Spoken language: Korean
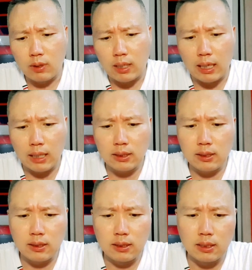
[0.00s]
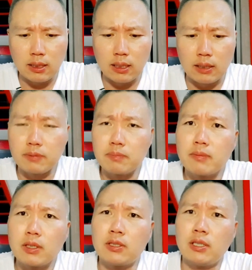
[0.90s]
강아지를 이렇게
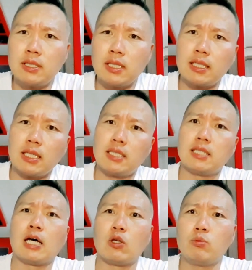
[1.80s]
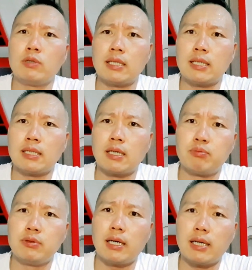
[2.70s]
절친한테 나눔을 한다든가
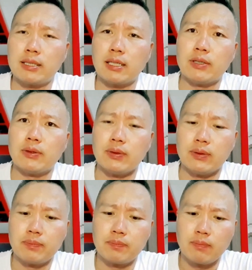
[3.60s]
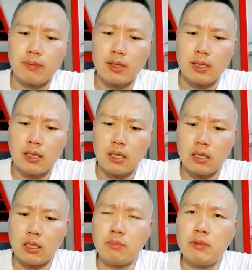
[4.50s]
분양을 하잖아요.
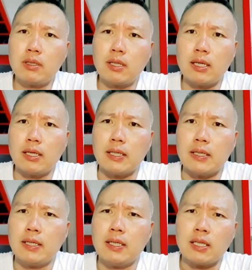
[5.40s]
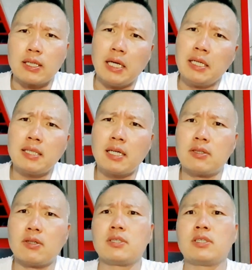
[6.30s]
그러면 이게 굉장히
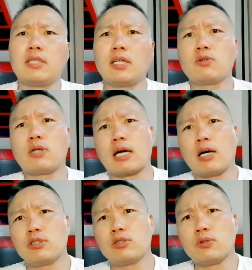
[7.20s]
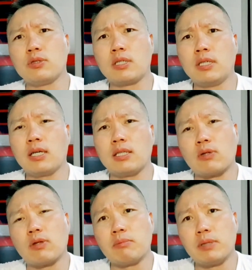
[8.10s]
더 친해지고 가까워질 수 있는 기회가
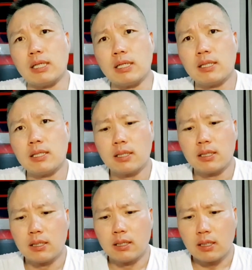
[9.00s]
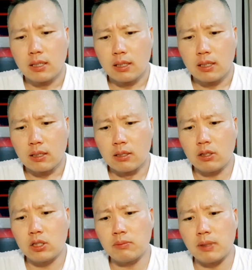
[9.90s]
되기도 합니다.
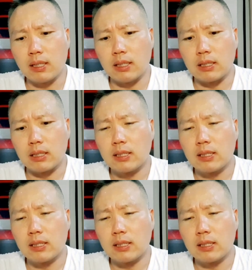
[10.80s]
그렇지만